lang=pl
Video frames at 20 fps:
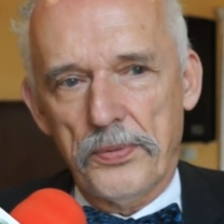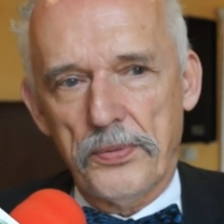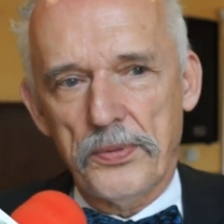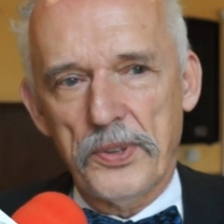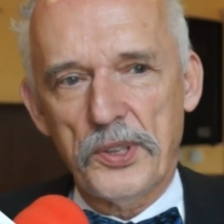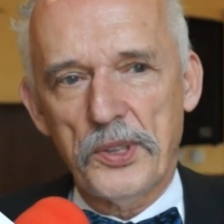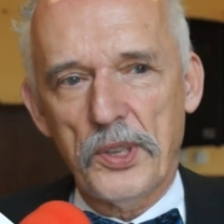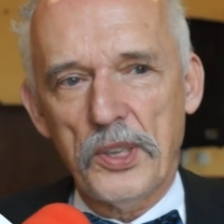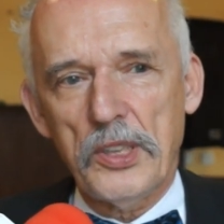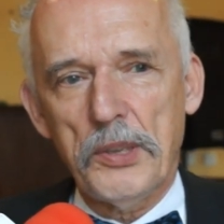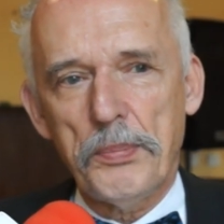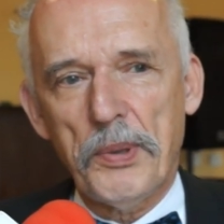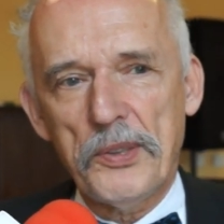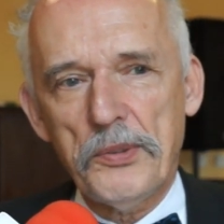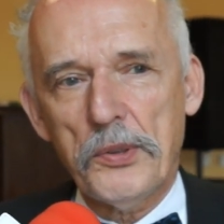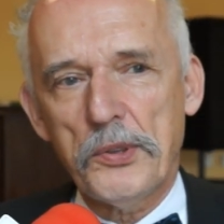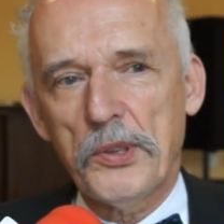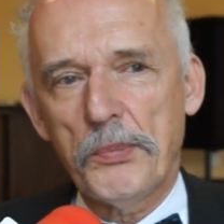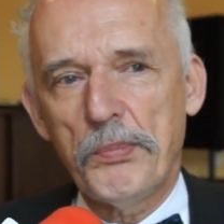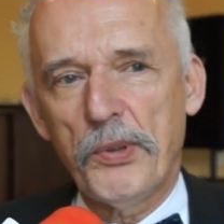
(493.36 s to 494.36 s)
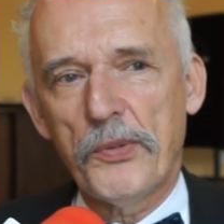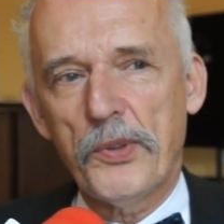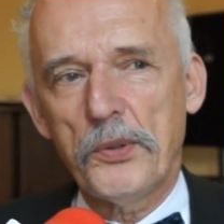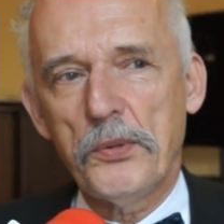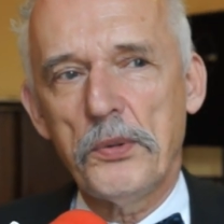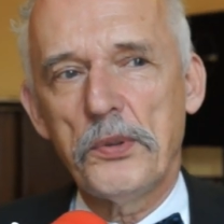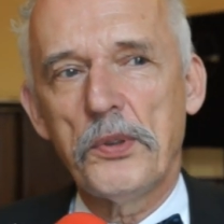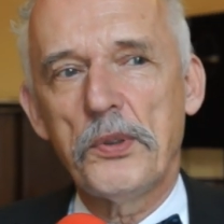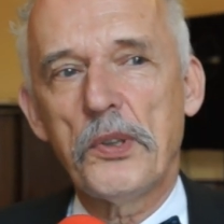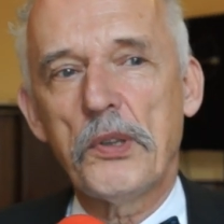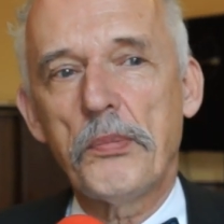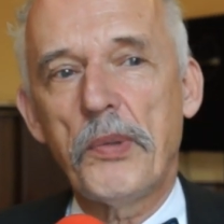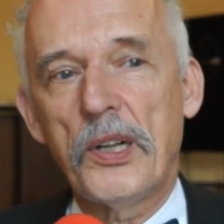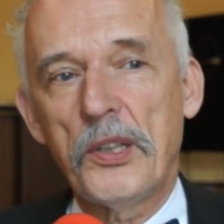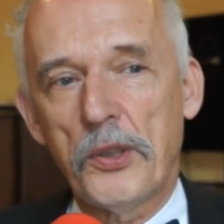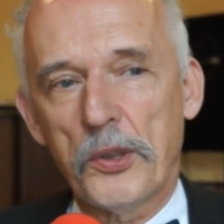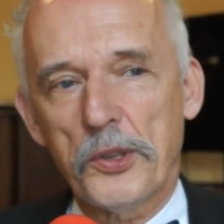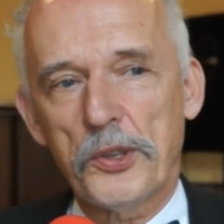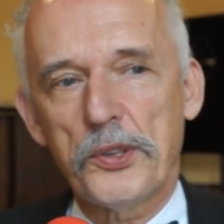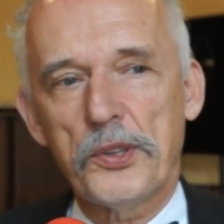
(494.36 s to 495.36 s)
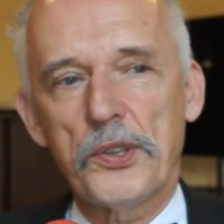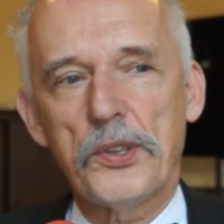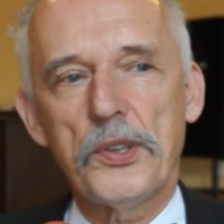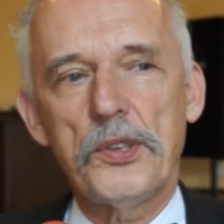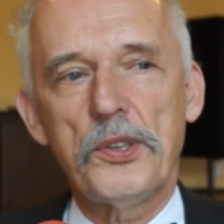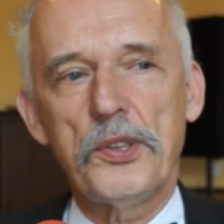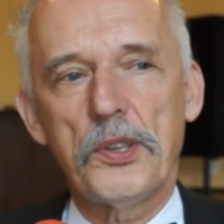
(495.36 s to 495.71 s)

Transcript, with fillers: Jeżeli Państwo chcą powrotu do normalności,